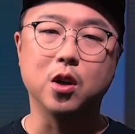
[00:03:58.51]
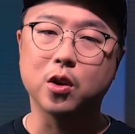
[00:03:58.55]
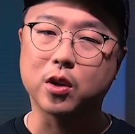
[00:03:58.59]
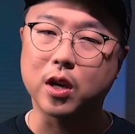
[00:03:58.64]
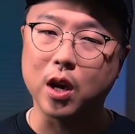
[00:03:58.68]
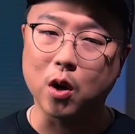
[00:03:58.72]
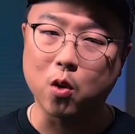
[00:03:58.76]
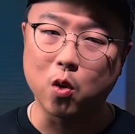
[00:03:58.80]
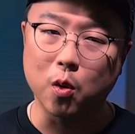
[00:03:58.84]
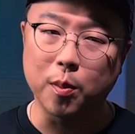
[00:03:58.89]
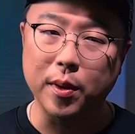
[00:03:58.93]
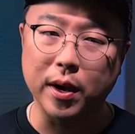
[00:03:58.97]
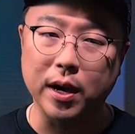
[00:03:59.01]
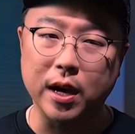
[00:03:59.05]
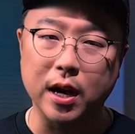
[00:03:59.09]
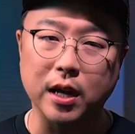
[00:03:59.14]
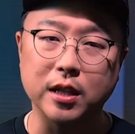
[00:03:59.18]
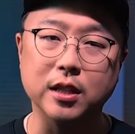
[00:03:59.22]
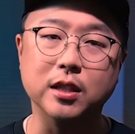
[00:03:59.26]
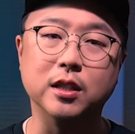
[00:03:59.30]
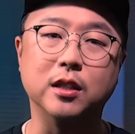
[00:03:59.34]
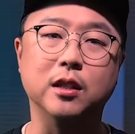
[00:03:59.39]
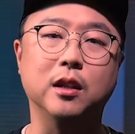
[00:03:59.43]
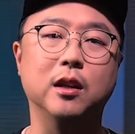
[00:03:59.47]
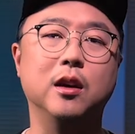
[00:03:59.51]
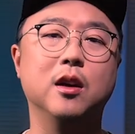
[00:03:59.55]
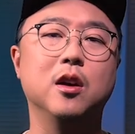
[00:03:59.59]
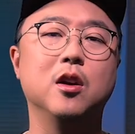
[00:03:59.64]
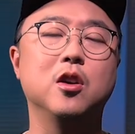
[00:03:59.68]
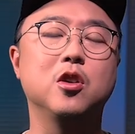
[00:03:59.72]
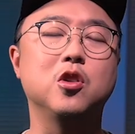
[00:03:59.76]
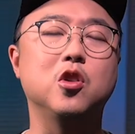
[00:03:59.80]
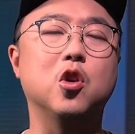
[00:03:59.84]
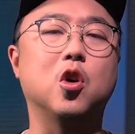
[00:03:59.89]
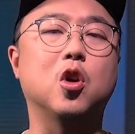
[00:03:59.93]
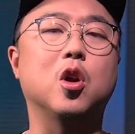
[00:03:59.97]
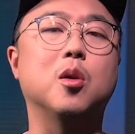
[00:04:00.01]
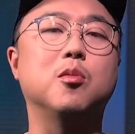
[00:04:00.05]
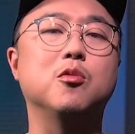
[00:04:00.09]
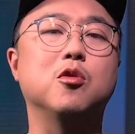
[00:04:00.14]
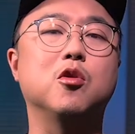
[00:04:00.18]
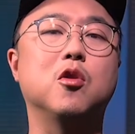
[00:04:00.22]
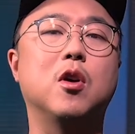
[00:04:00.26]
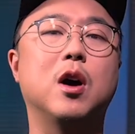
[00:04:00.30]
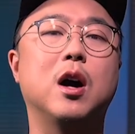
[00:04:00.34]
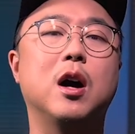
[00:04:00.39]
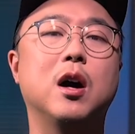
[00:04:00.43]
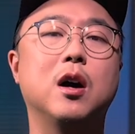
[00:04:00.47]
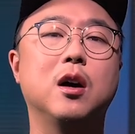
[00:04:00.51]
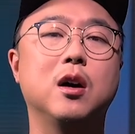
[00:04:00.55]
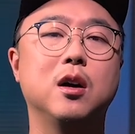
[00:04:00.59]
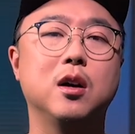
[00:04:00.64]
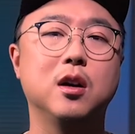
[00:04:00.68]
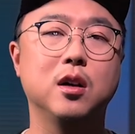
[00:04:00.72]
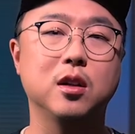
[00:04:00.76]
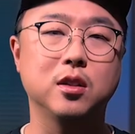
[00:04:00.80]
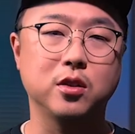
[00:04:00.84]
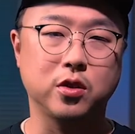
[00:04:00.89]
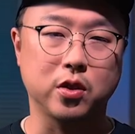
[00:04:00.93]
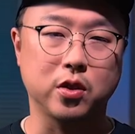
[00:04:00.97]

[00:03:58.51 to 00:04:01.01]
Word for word: 이렇게 고백하는 여러분과